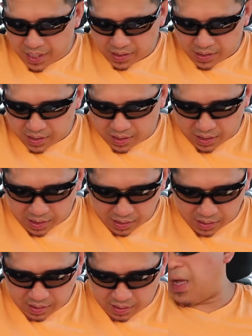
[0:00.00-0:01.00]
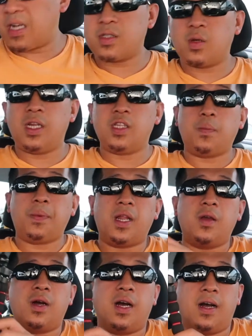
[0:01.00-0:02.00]
that's it actually ito pala
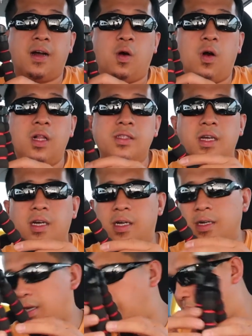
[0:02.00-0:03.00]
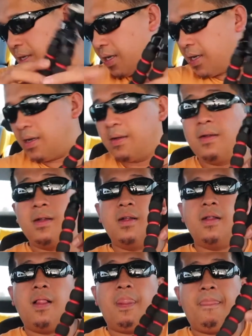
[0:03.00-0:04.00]
yung uh, old uh, camera
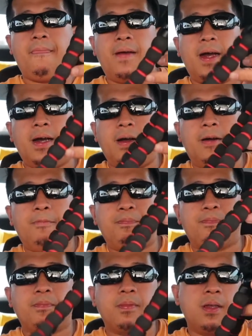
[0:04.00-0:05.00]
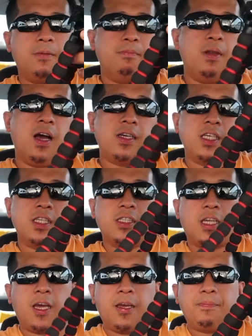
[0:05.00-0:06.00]
um, vlogging
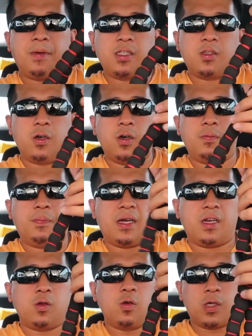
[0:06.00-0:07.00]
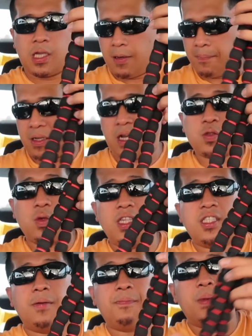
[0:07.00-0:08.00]
tripod ko parang gorilla pa
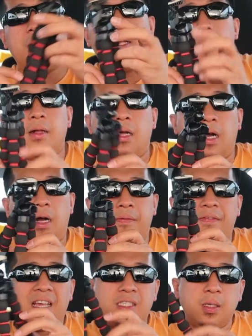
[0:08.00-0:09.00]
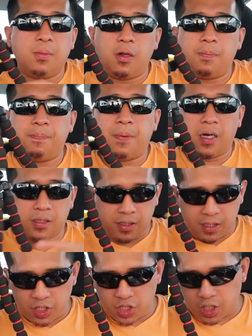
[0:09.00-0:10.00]
actually it's a uh, flexible pod din